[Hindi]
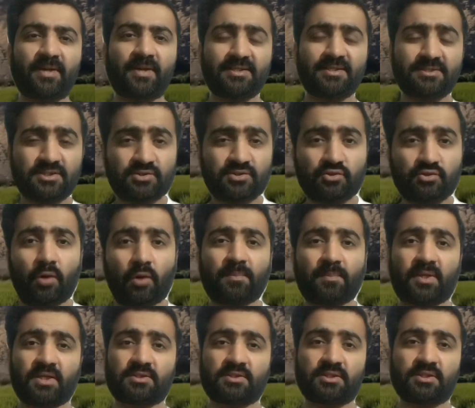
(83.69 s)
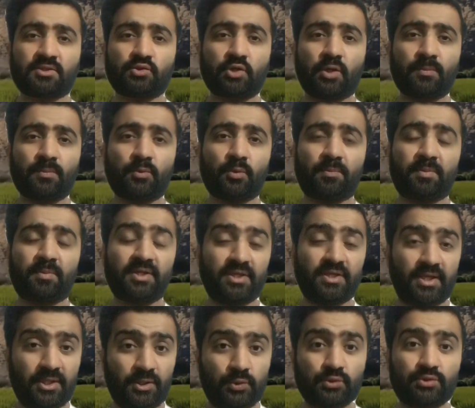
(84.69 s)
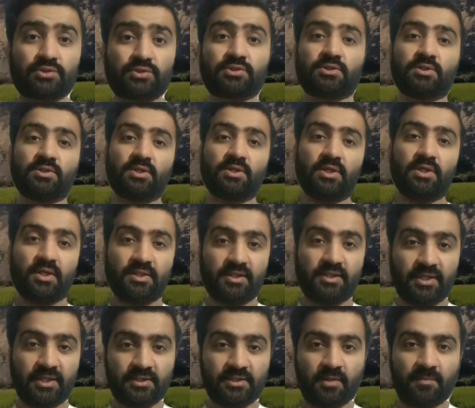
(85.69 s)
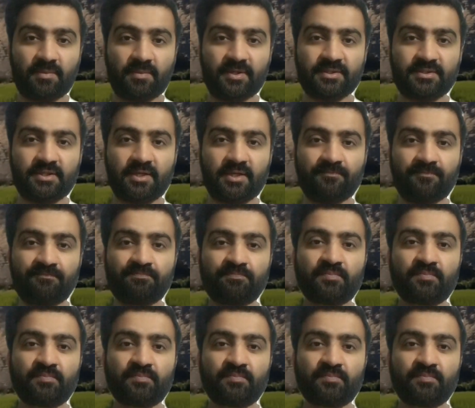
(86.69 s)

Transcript: कैचेस ड्रॉप करते हैं तो आपको फिर यही कुछ देखना पड़ता है